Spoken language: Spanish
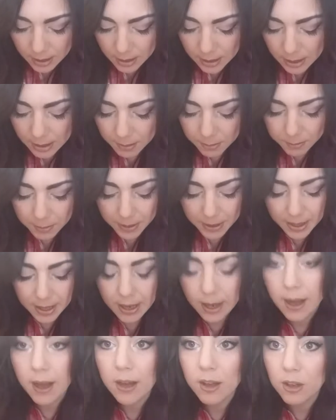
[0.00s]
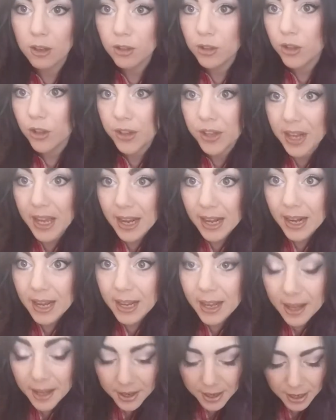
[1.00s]
Y para contornear
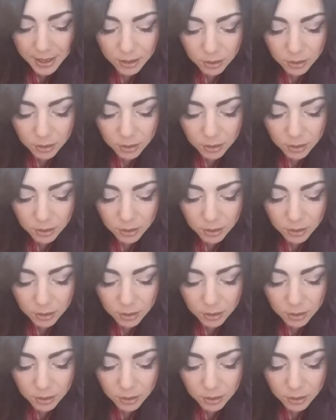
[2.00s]
la cara,